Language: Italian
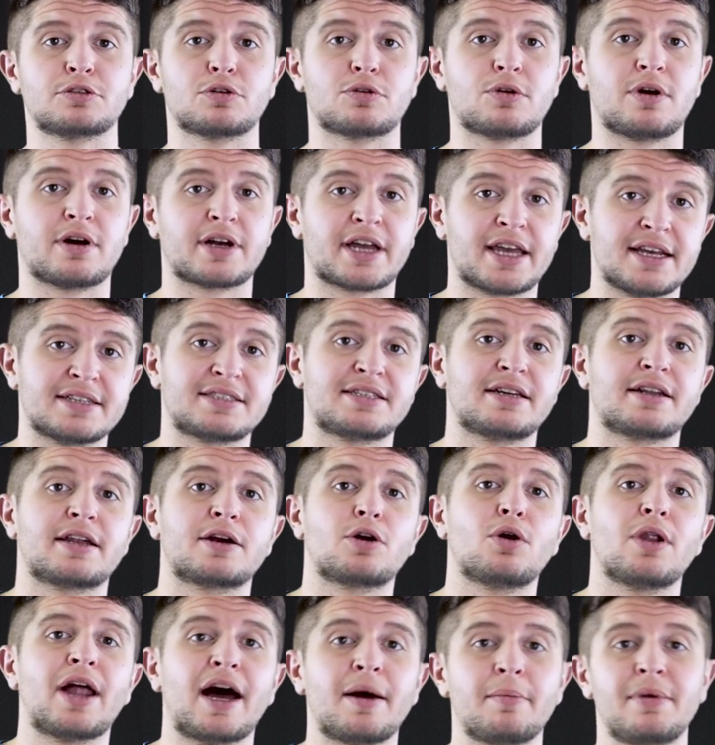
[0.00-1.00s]
sono anch'essi
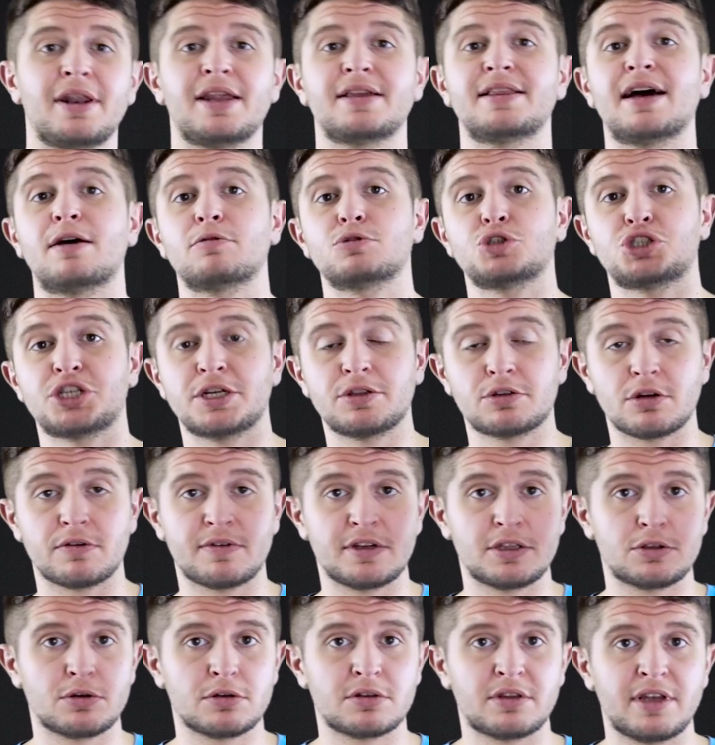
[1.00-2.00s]
regolabili da un
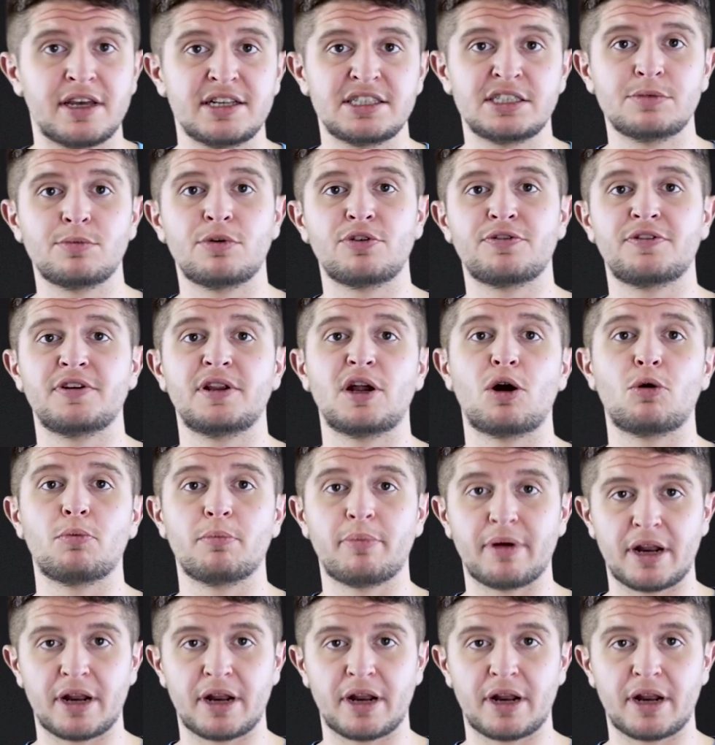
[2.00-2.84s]
128 fino a un